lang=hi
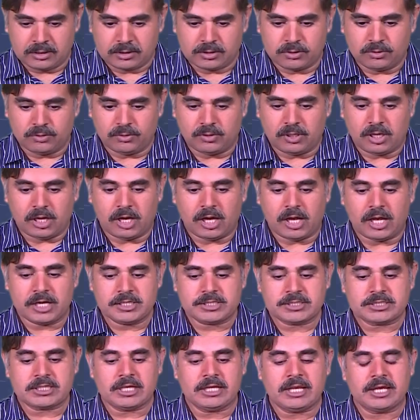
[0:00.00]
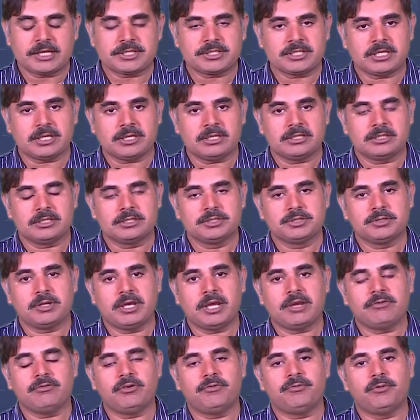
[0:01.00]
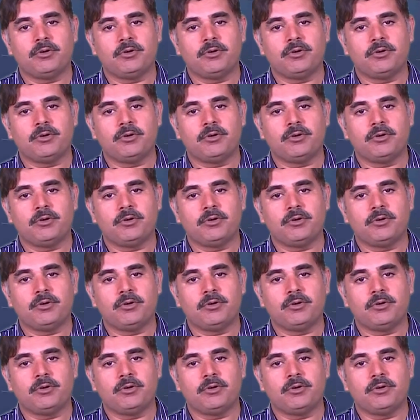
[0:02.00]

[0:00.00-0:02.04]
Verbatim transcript: तो आज का लेक्चर जो है वो